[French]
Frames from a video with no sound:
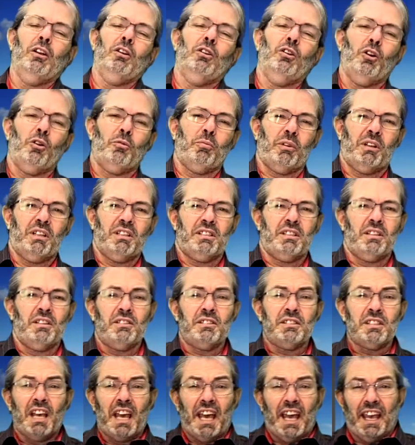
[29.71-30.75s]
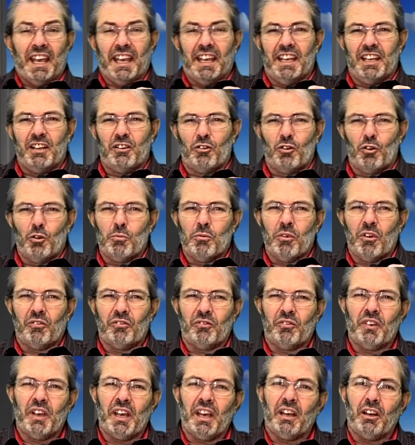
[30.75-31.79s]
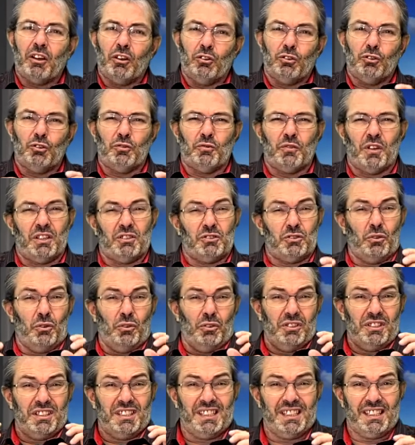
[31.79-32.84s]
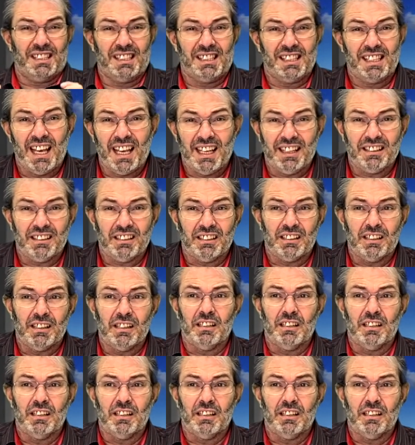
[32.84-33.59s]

leur présence et comment faire de façon saine,